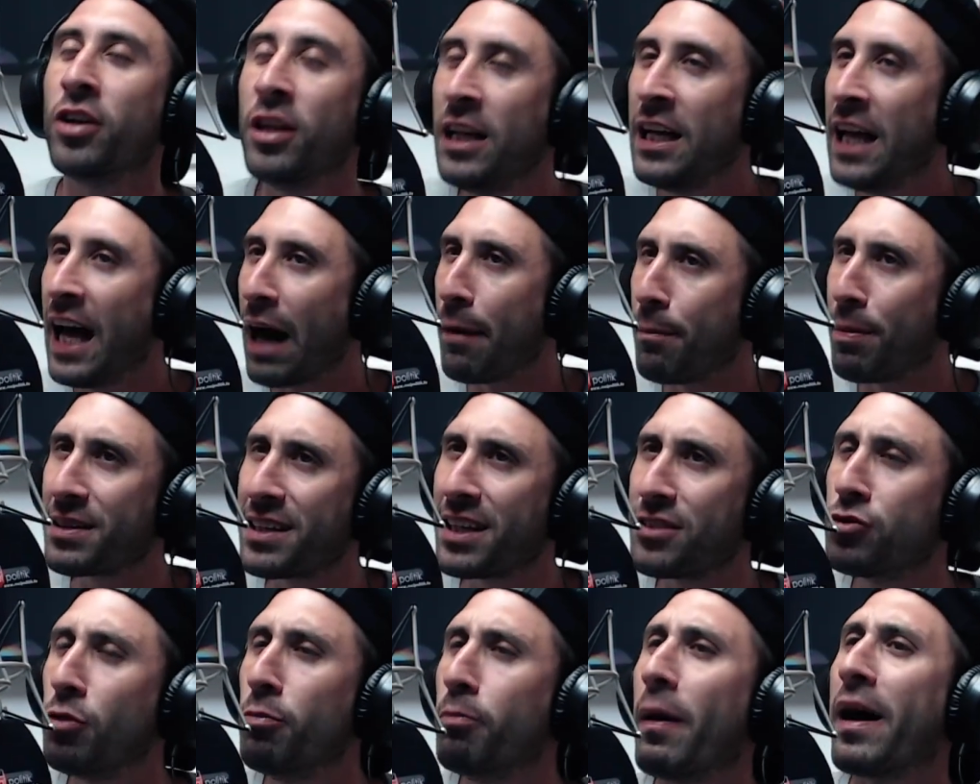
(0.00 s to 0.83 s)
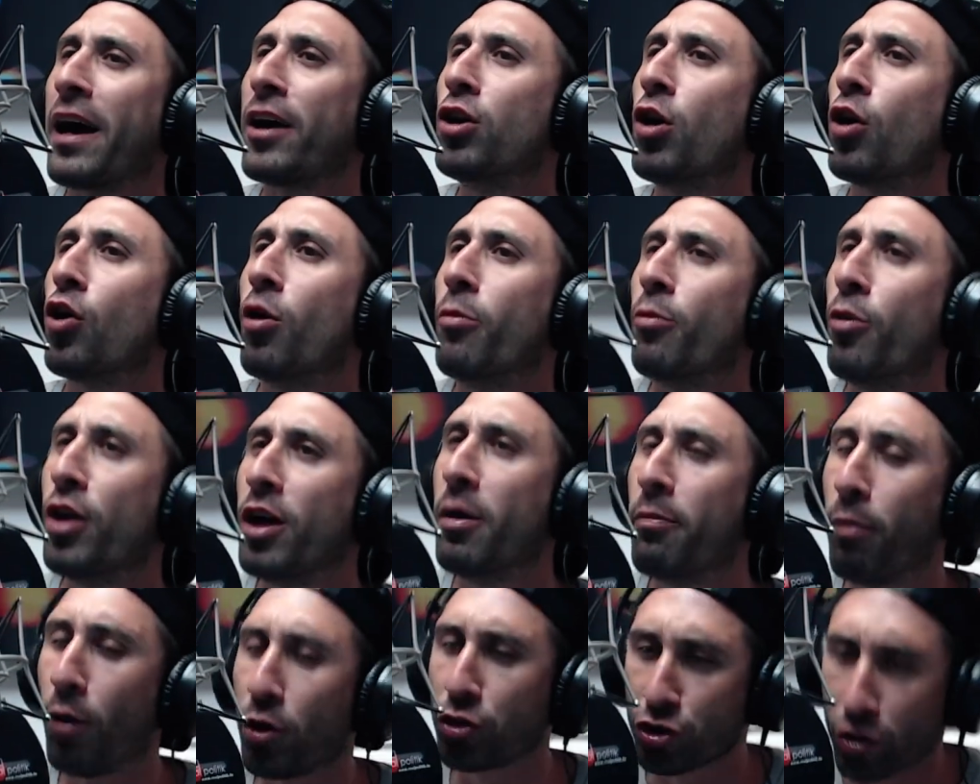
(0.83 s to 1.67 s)
Aparte es un pa que no como de
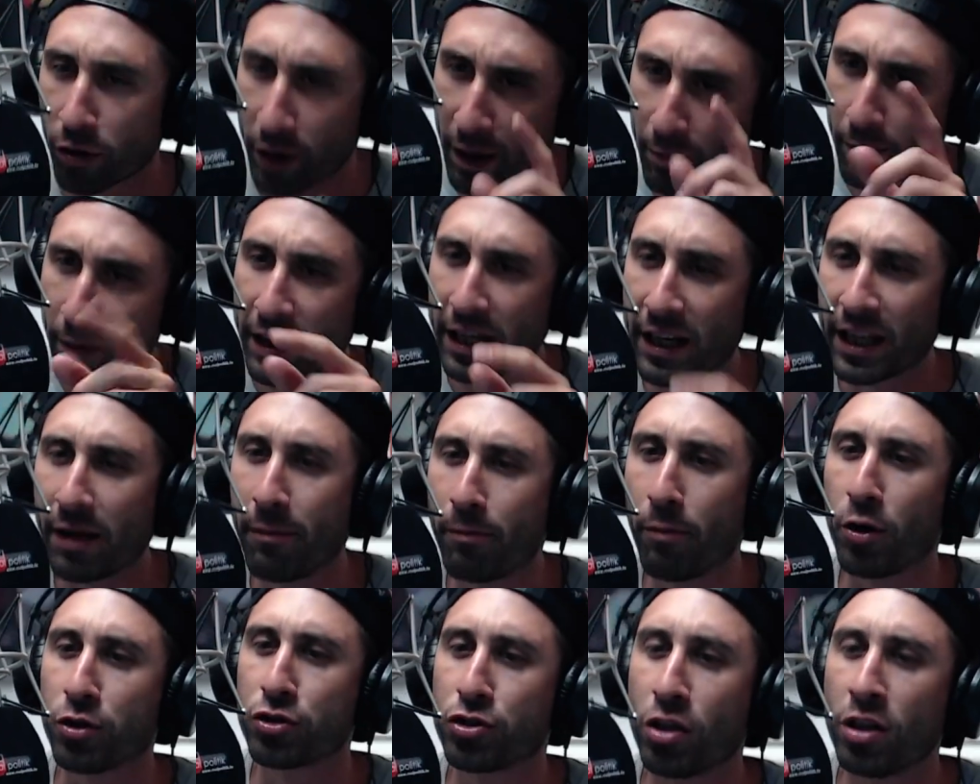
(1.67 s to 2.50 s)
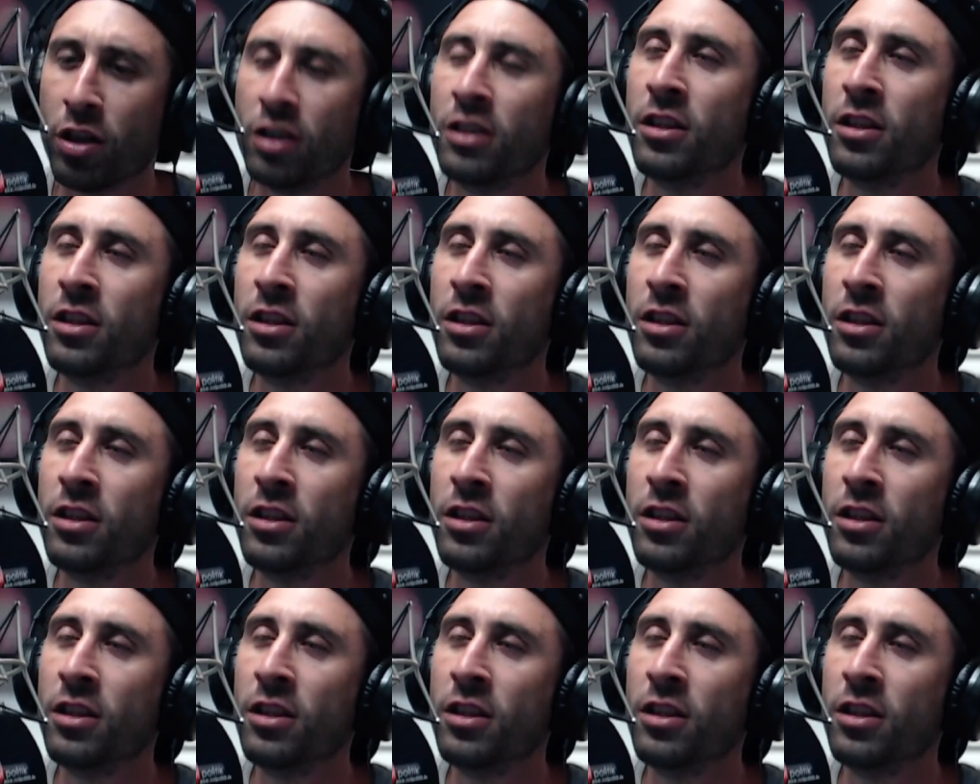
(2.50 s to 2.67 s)
pollo. Voy a pedir de pollo.